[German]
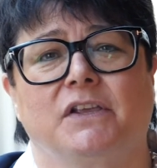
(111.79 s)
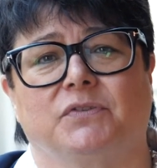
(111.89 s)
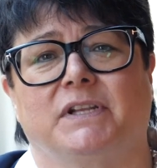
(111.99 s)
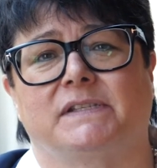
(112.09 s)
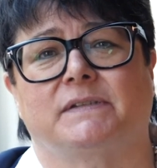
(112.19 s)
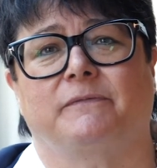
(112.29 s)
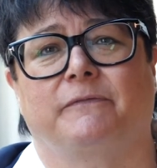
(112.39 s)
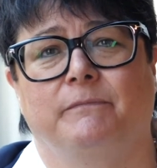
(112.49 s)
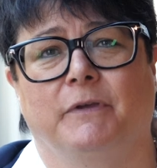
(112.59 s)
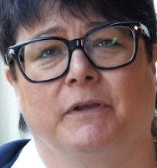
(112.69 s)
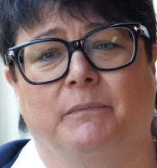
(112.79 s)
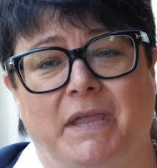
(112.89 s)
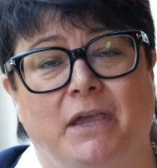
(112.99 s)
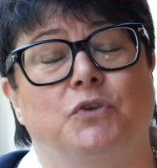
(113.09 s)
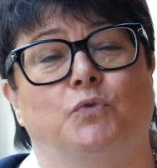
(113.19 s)
sodass äh,
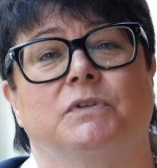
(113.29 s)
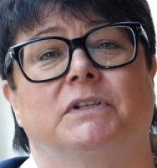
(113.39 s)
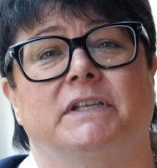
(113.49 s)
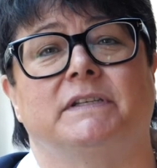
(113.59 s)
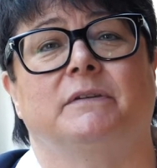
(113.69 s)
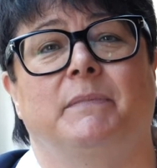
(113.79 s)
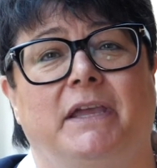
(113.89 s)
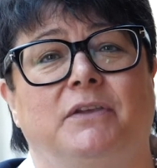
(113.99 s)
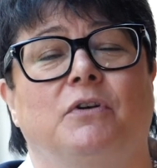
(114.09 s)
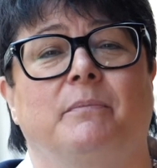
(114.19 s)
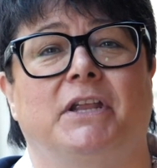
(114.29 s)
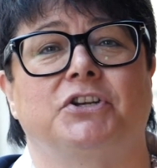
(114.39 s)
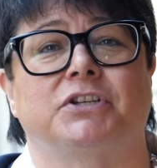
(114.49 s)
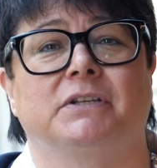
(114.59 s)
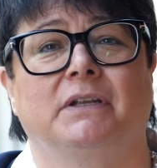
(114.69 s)
mehr Jugendliche, mehr junge
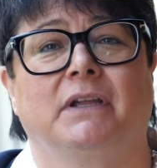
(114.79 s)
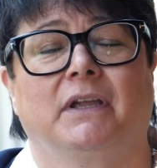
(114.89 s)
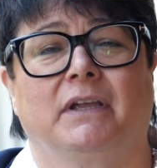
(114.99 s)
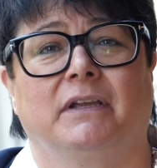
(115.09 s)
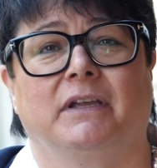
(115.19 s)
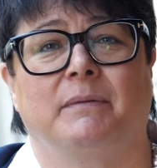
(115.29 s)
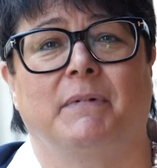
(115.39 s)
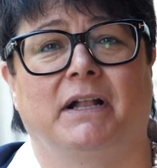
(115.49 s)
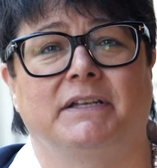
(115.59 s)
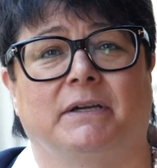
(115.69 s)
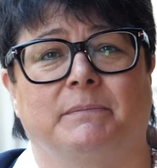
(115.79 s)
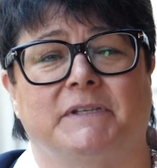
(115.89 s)
Menschen im Alter